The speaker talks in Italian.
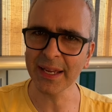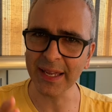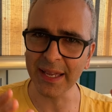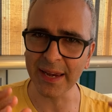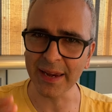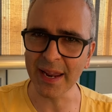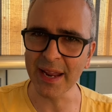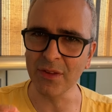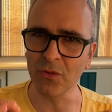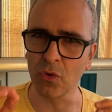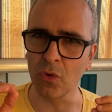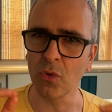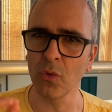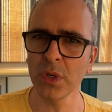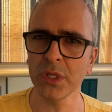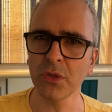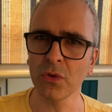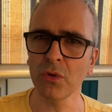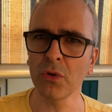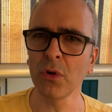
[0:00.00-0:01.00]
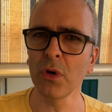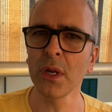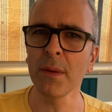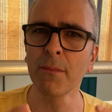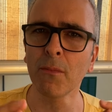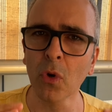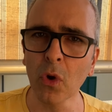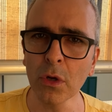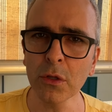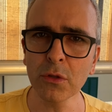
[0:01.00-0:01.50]
che rendono questo drone
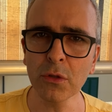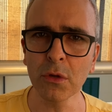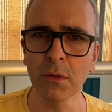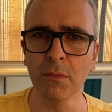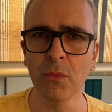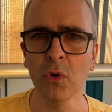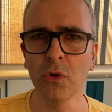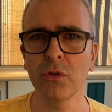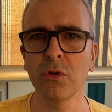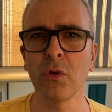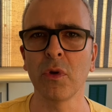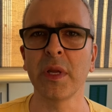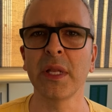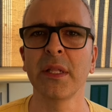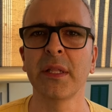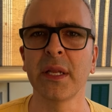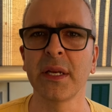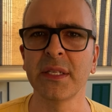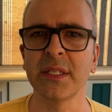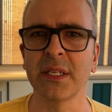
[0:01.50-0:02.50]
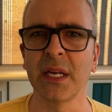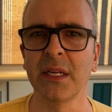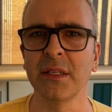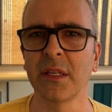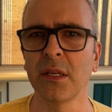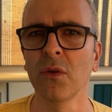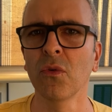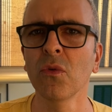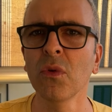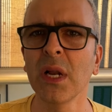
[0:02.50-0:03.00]
molto molto
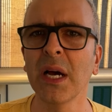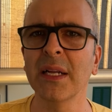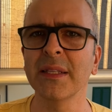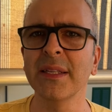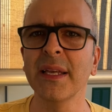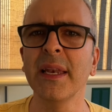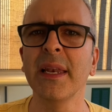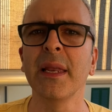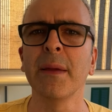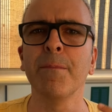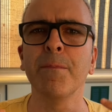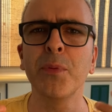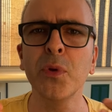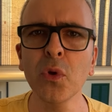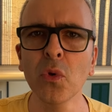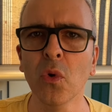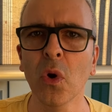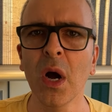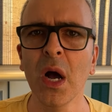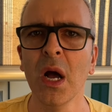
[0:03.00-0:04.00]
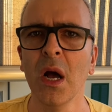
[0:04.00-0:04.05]
interessante. Una delle più